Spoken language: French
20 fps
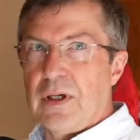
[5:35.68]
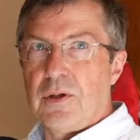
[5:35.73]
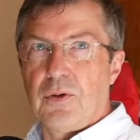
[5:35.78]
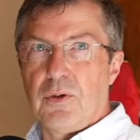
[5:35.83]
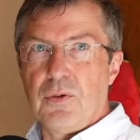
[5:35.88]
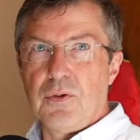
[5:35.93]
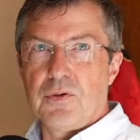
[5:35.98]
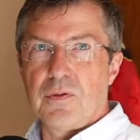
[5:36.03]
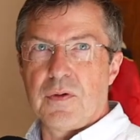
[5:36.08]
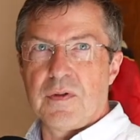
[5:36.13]

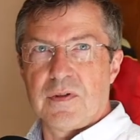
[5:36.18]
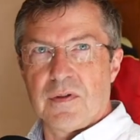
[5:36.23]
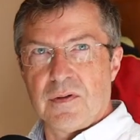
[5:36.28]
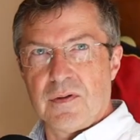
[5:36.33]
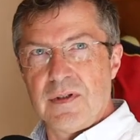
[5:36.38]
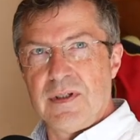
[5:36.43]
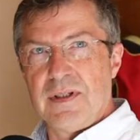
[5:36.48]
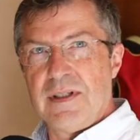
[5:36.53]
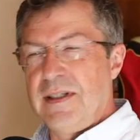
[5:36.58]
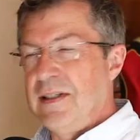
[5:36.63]
que
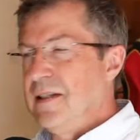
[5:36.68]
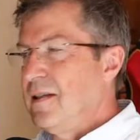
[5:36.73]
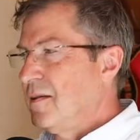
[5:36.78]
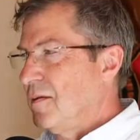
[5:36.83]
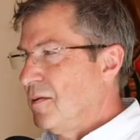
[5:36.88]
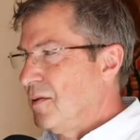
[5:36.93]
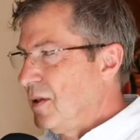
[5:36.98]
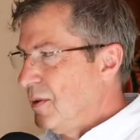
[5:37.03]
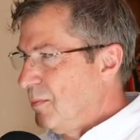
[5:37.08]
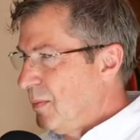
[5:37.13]

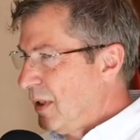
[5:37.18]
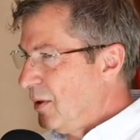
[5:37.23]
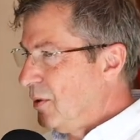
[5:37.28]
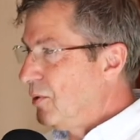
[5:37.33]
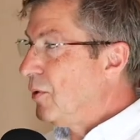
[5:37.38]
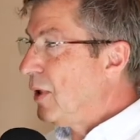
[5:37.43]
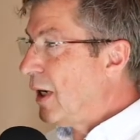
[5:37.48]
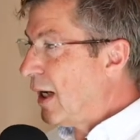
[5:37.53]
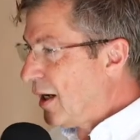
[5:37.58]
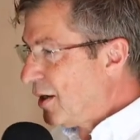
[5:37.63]
70 cm
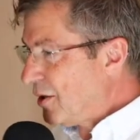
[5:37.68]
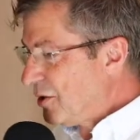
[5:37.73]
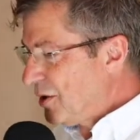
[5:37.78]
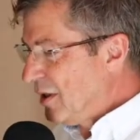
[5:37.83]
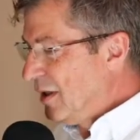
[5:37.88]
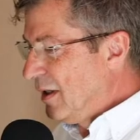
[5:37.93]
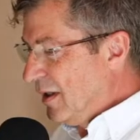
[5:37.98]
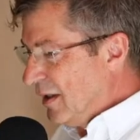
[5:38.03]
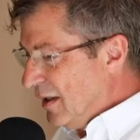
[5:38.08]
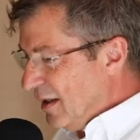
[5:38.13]
de large
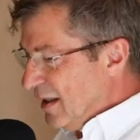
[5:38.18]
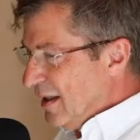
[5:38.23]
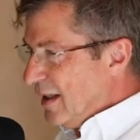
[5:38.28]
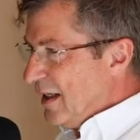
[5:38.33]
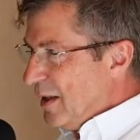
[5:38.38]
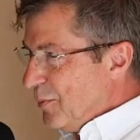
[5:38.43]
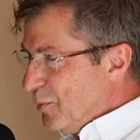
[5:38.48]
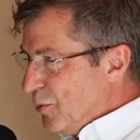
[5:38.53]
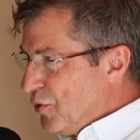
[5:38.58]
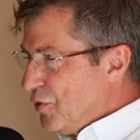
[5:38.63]

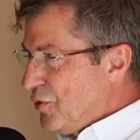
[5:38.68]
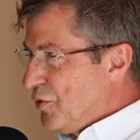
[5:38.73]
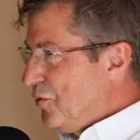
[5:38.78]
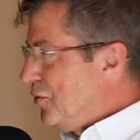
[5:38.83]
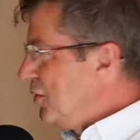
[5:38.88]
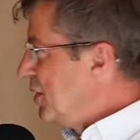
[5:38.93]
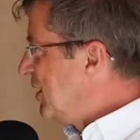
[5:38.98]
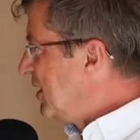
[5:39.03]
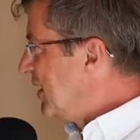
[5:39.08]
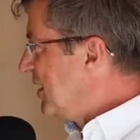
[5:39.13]
et
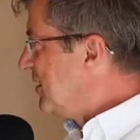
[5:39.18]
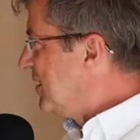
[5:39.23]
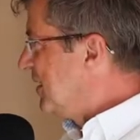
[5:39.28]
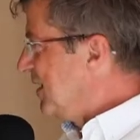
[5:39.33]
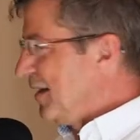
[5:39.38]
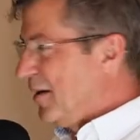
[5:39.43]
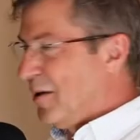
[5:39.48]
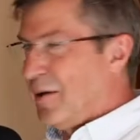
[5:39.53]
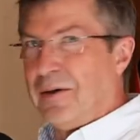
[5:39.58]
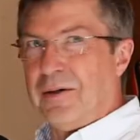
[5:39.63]
monsieur est
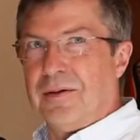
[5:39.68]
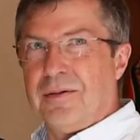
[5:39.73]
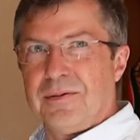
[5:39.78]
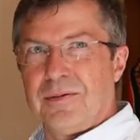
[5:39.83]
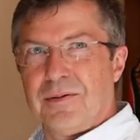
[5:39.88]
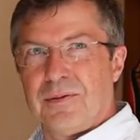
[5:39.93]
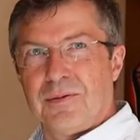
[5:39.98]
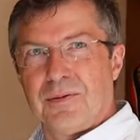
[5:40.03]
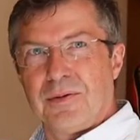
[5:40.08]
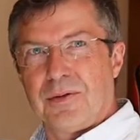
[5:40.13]
assez grand,
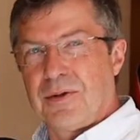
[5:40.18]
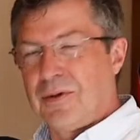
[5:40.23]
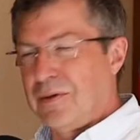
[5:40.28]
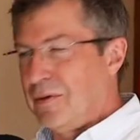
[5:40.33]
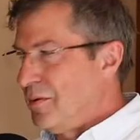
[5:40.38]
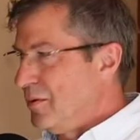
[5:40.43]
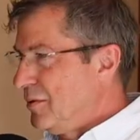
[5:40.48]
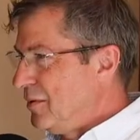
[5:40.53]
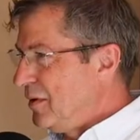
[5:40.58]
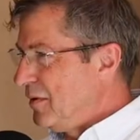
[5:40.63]
donc
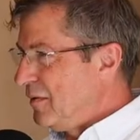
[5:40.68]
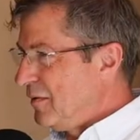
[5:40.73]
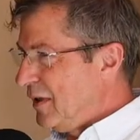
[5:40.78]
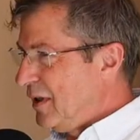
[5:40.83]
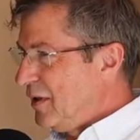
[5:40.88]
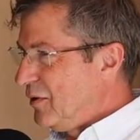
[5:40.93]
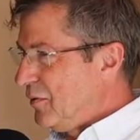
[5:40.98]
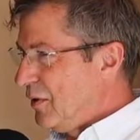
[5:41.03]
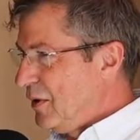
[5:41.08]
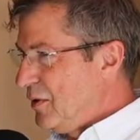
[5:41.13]
il
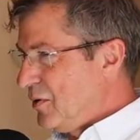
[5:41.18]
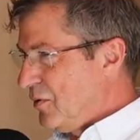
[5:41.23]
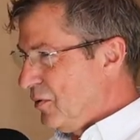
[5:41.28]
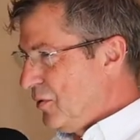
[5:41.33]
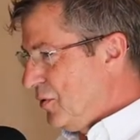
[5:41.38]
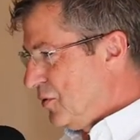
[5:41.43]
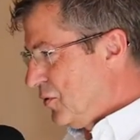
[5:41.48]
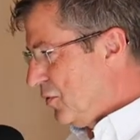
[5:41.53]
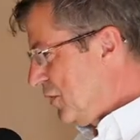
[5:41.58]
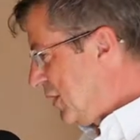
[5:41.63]
fallait trouver une solution